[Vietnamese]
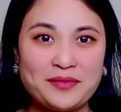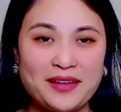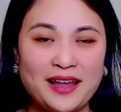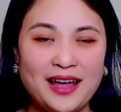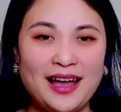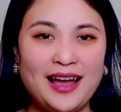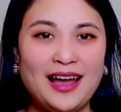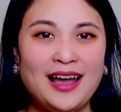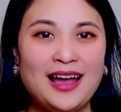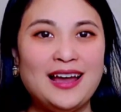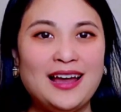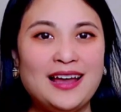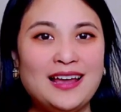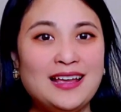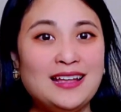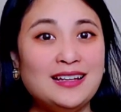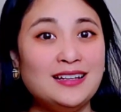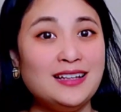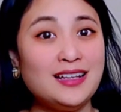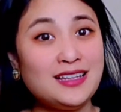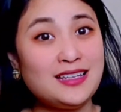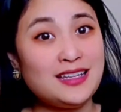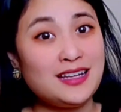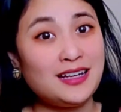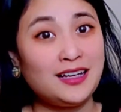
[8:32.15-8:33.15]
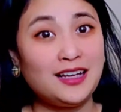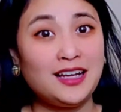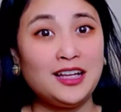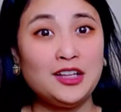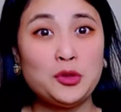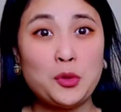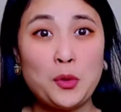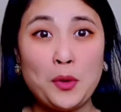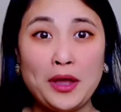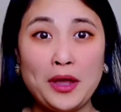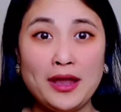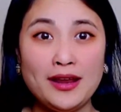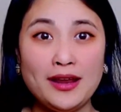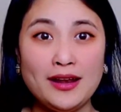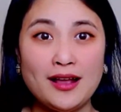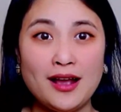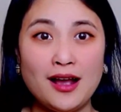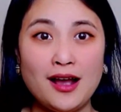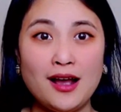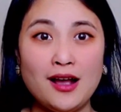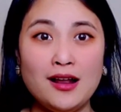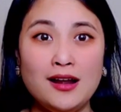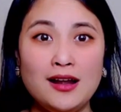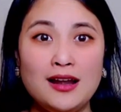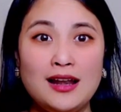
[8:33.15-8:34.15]
À, thì những cái thuế
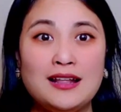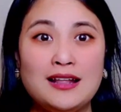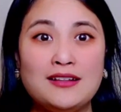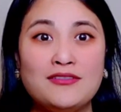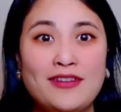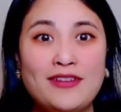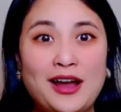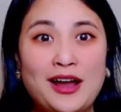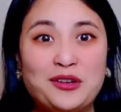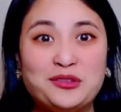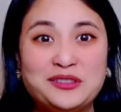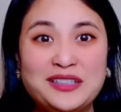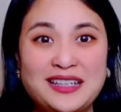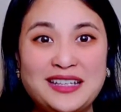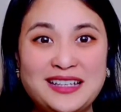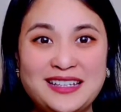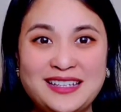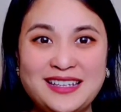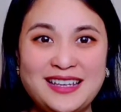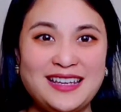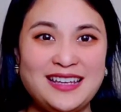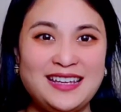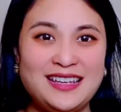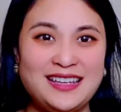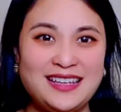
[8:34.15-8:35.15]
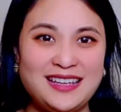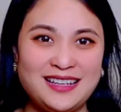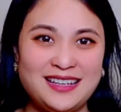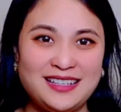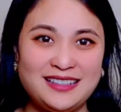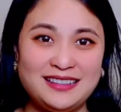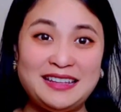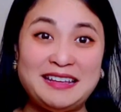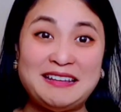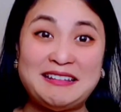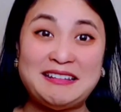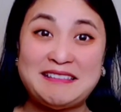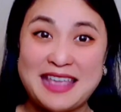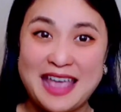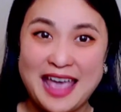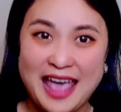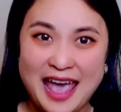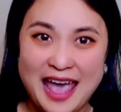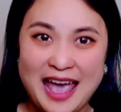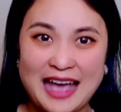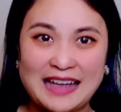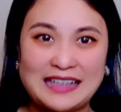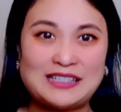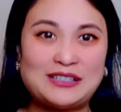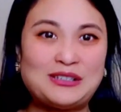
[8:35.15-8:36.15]
đó là vào tiền gì? Tiền
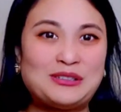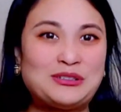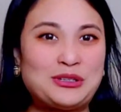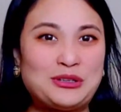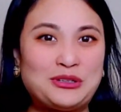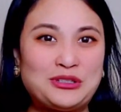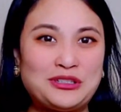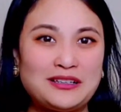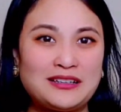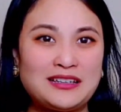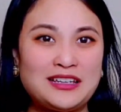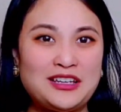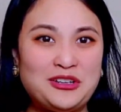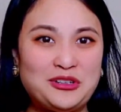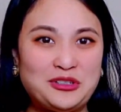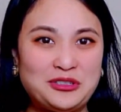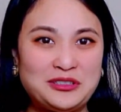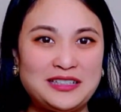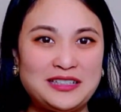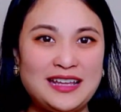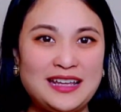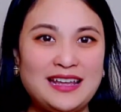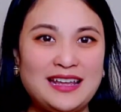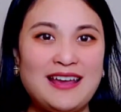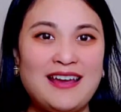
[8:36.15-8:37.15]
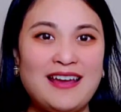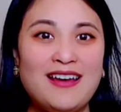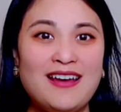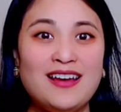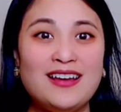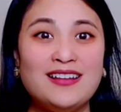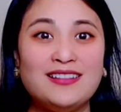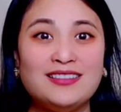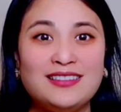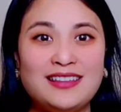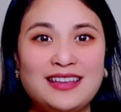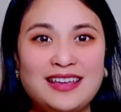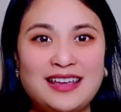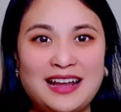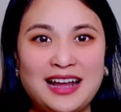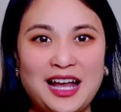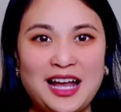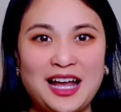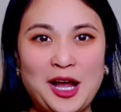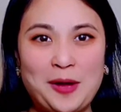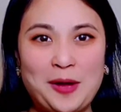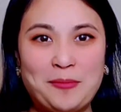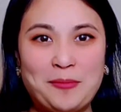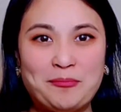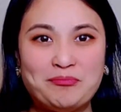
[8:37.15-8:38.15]
già, Social Security, tiền
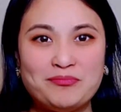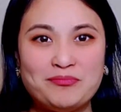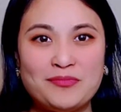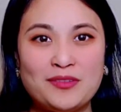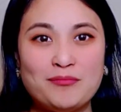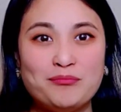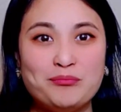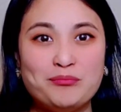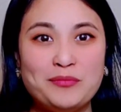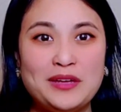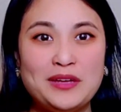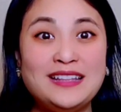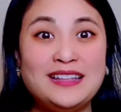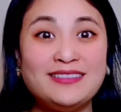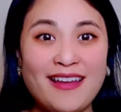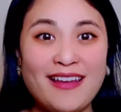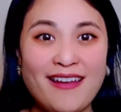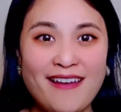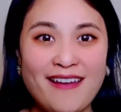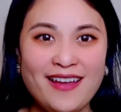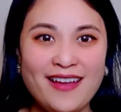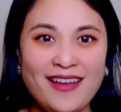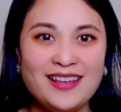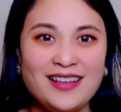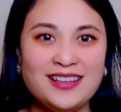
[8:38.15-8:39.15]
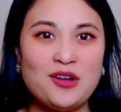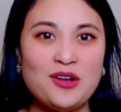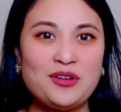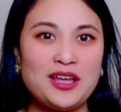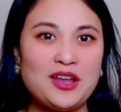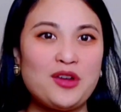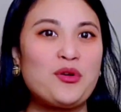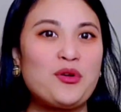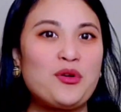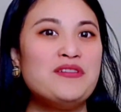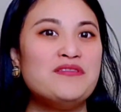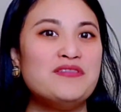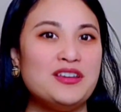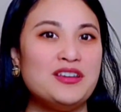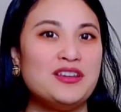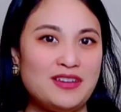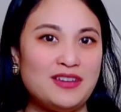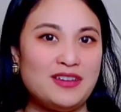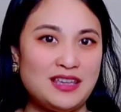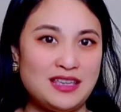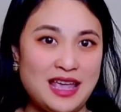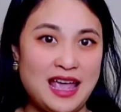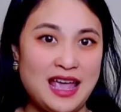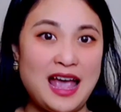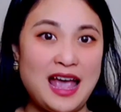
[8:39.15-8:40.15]
um, y tế sau khi quý vị
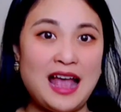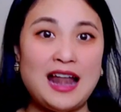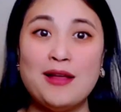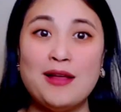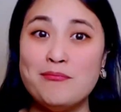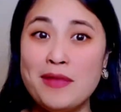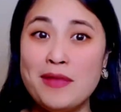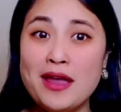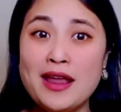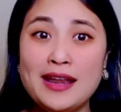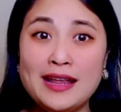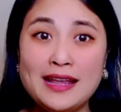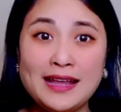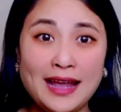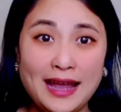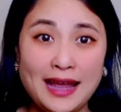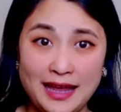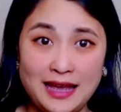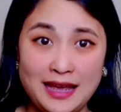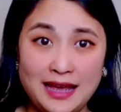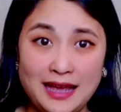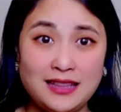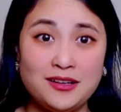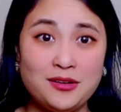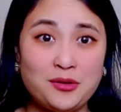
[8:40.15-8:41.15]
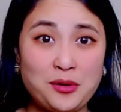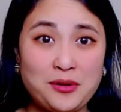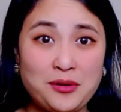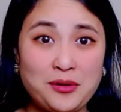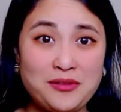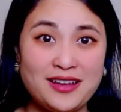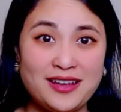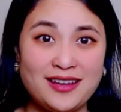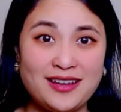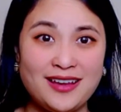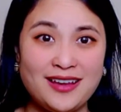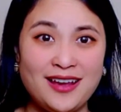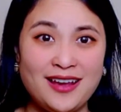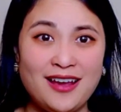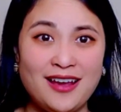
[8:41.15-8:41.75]
về già là Medicare thưa quý vị.